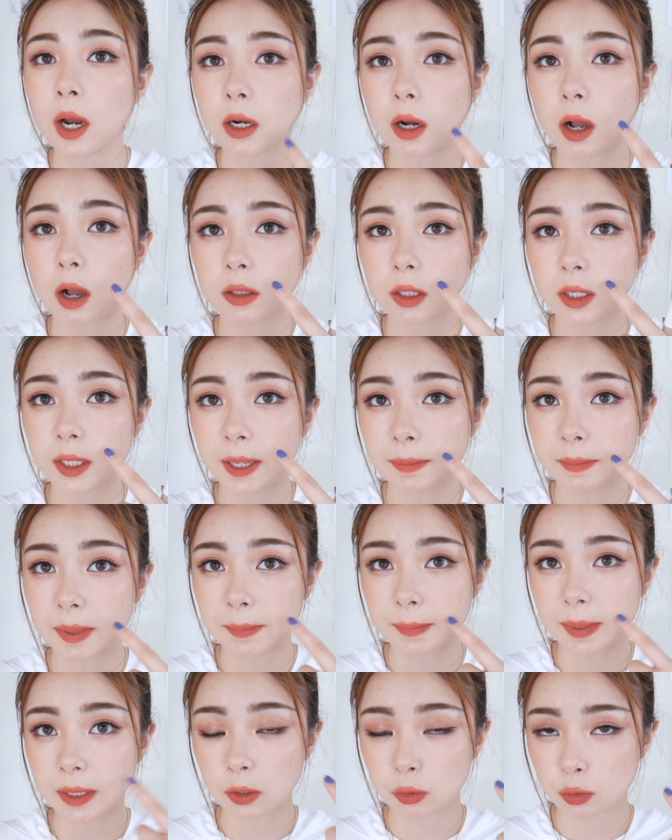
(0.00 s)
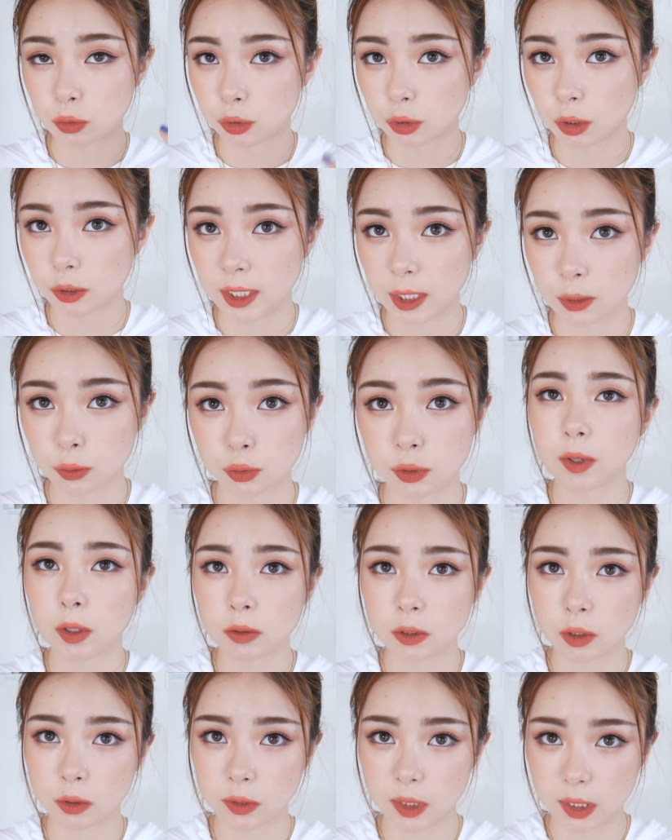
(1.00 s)
然后呢，它慢慢的就消。 下去没
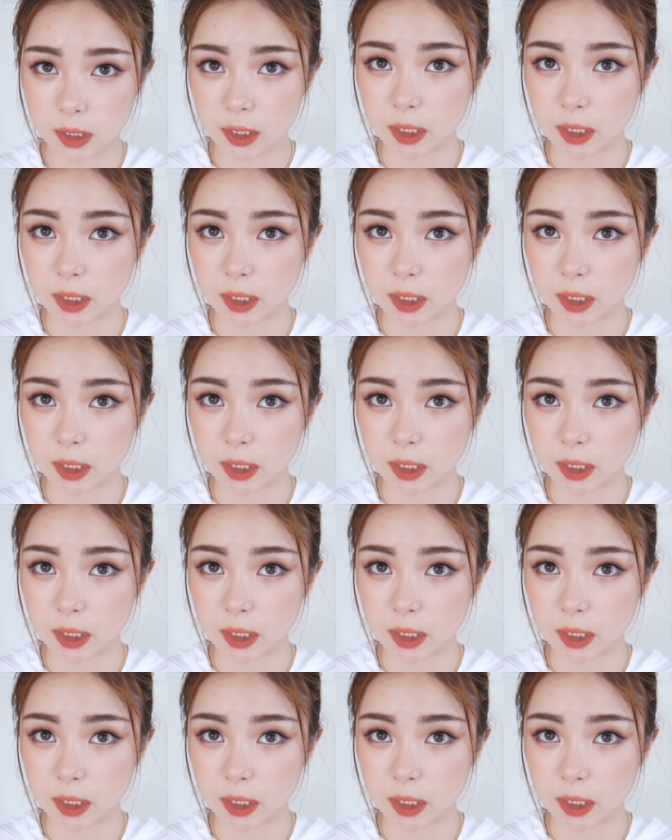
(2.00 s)
有留任